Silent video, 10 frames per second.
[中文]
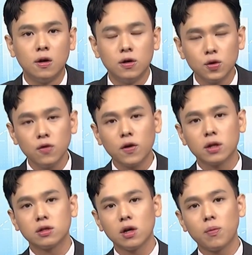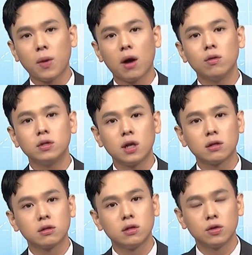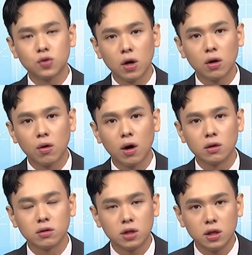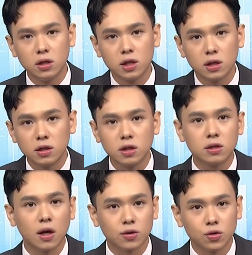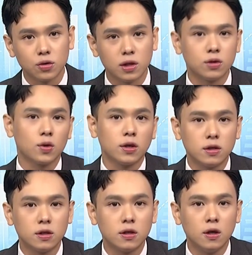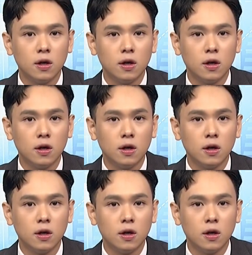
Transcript: 所以反而是要把握这样子的状况，提前进场去捡钻石。